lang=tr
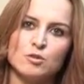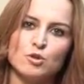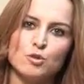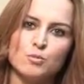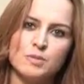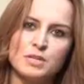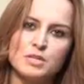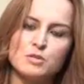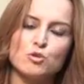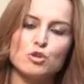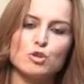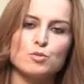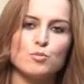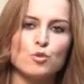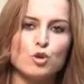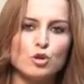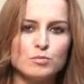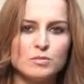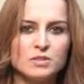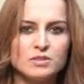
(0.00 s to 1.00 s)
obez
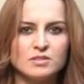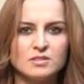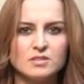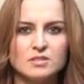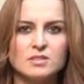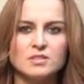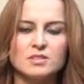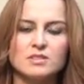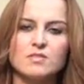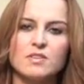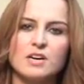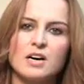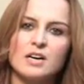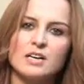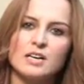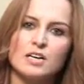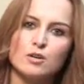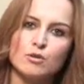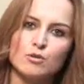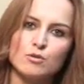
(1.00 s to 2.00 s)
olup olmadığınızı
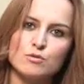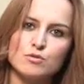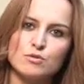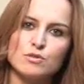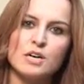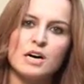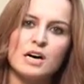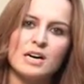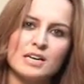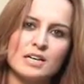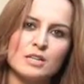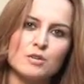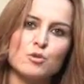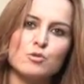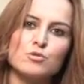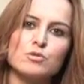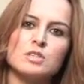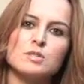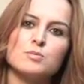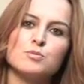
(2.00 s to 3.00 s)
veya kilonuzun hangi
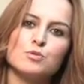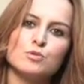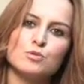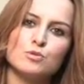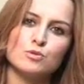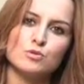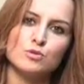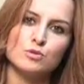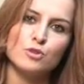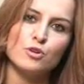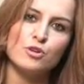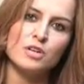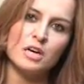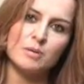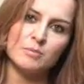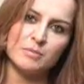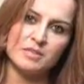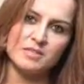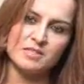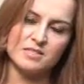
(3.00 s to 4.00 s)
noktada bulunduğunu
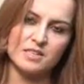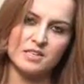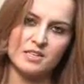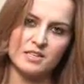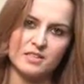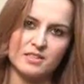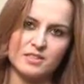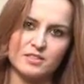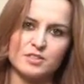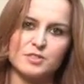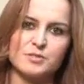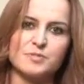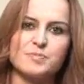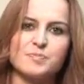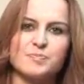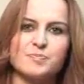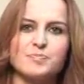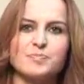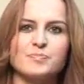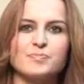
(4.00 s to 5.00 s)
öğrenmeniz gerekir.